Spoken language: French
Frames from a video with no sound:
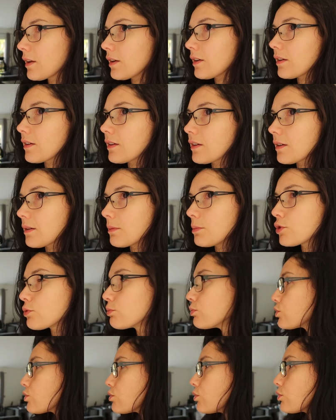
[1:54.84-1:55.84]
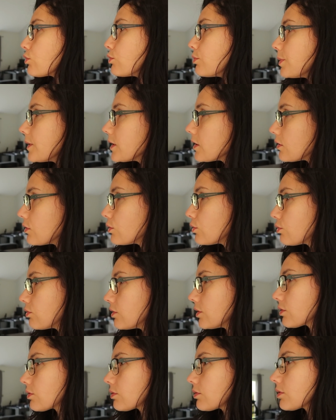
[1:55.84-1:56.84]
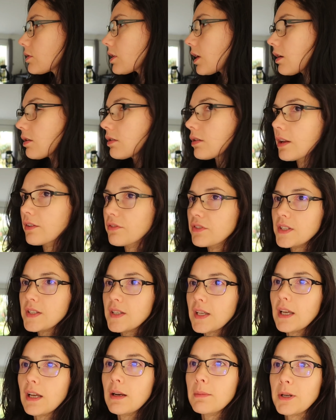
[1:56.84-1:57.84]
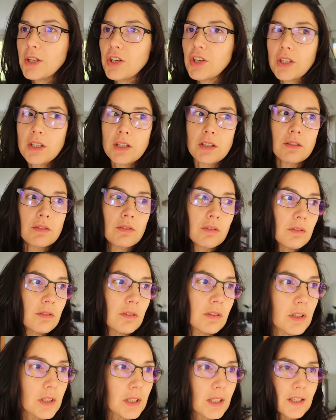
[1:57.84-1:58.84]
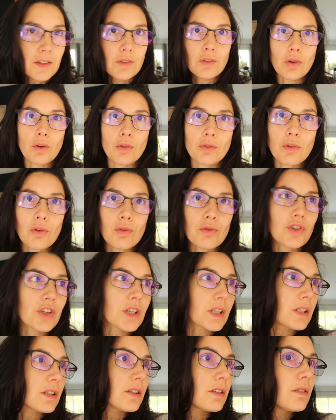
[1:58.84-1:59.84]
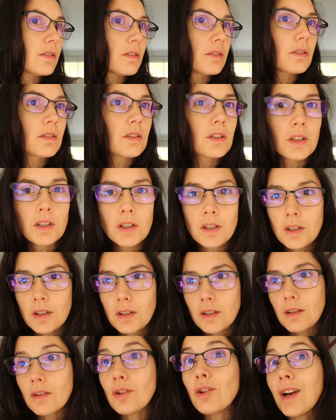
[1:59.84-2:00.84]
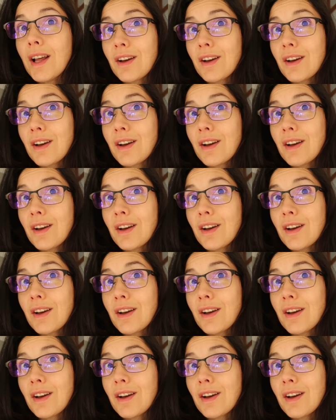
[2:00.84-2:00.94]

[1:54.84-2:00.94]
euh, ben, je me suis occupée de tous les trucs, hein. la vaisselle, machine, étendre, ranger, le